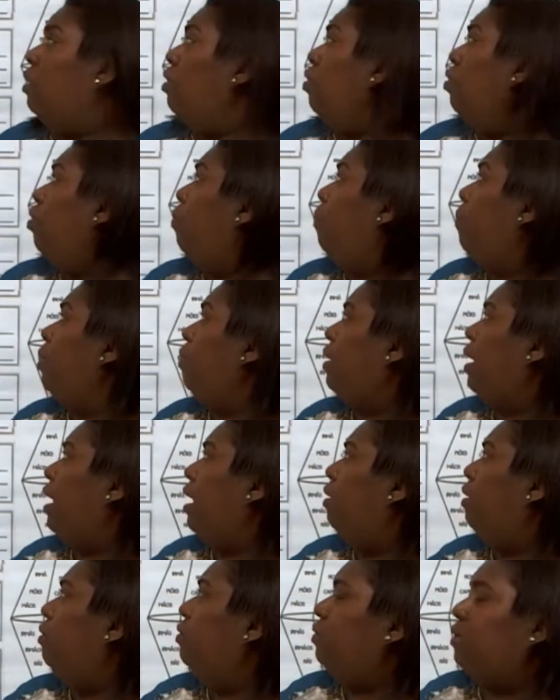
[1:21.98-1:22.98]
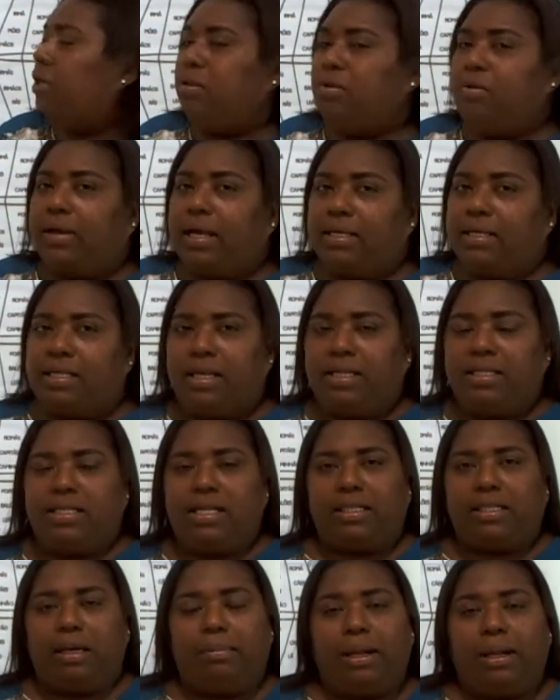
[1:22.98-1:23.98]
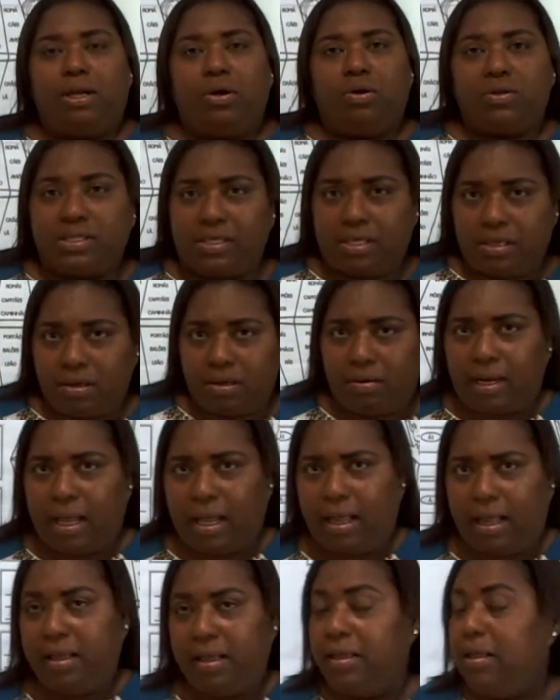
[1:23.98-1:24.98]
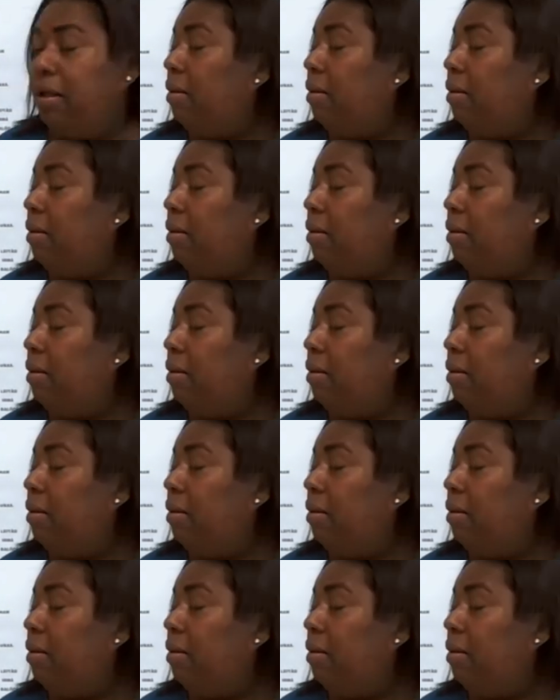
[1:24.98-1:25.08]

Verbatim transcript: o plural, que no caso a gente já trabalhou singular,